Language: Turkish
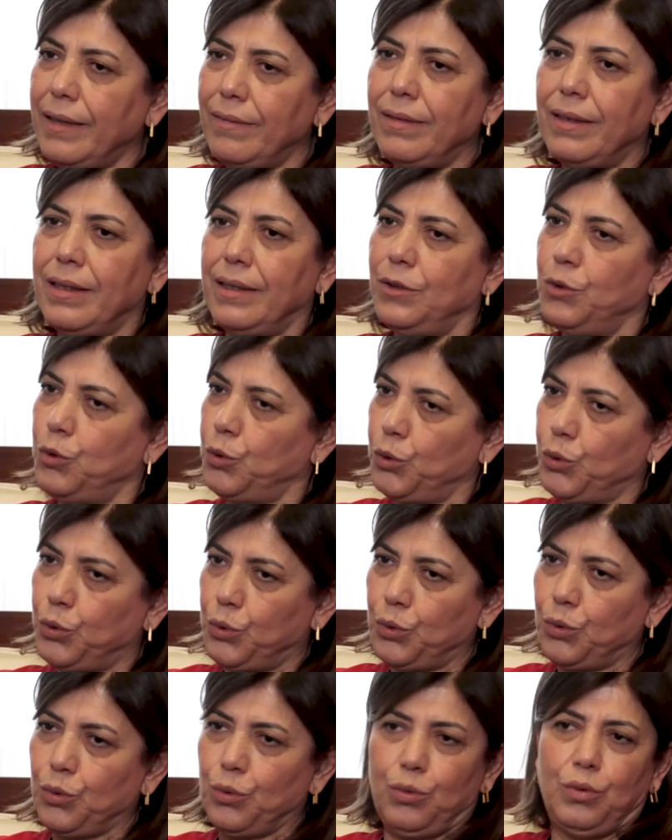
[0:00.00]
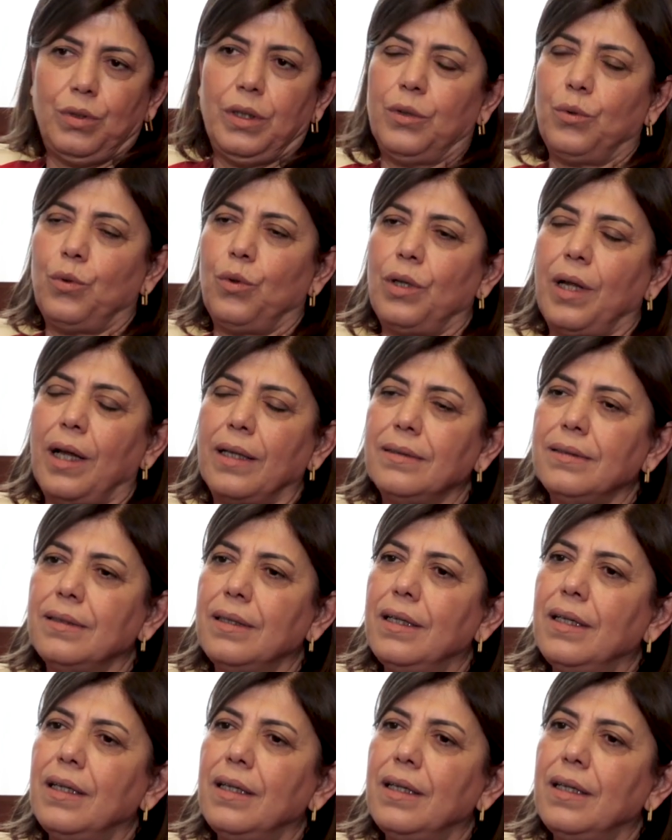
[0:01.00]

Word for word: evli, çocukları olan